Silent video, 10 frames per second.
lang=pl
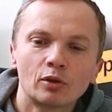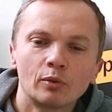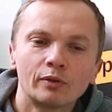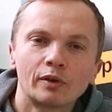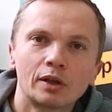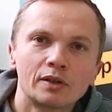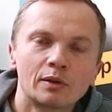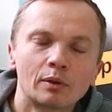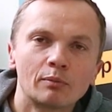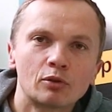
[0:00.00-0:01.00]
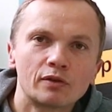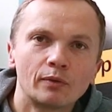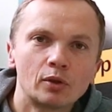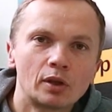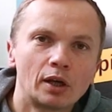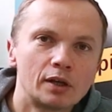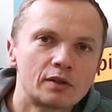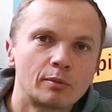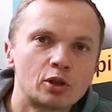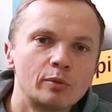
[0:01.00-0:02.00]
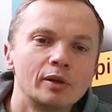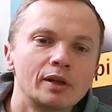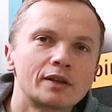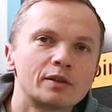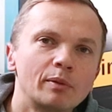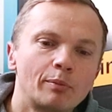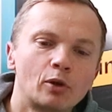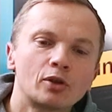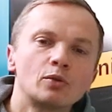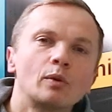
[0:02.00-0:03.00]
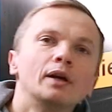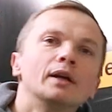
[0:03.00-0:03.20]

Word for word: że ładowarka jest całkiem przyzwoita, ale zobaczymy, jak sobie poradziła.